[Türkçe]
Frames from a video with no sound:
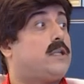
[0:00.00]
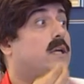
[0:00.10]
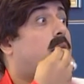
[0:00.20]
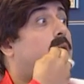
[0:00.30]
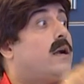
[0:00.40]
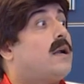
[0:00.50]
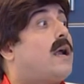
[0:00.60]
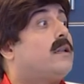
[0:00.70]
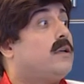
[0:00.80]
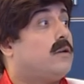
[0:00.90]

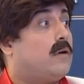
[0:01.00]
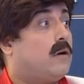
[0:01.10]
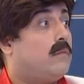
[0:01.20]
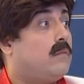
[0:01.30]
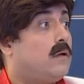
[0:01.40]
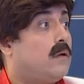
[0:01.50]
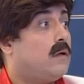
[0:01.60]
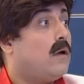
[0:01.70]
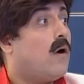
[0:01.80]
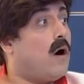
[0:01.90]
çıkarırlar diyorum.
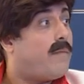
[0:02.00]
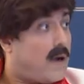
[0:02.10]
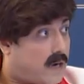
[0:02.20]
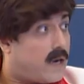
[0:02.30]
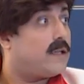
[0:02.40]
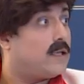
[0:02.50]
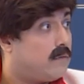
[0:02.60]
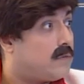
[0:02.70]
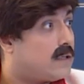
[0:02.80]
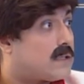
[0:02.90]
O bankaya
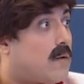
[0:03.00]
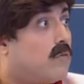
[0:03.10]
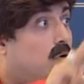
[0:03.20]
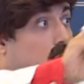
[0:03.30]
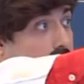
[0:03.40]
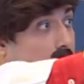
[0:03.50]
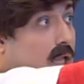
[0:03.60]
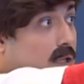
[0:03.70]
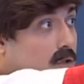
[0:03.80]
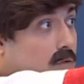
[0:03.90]
diyorum gitsem uç
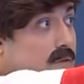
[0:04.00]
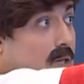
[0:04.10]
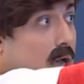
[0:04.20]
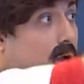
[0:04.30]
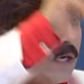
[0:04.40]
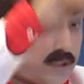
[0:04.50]
saat diyorum saat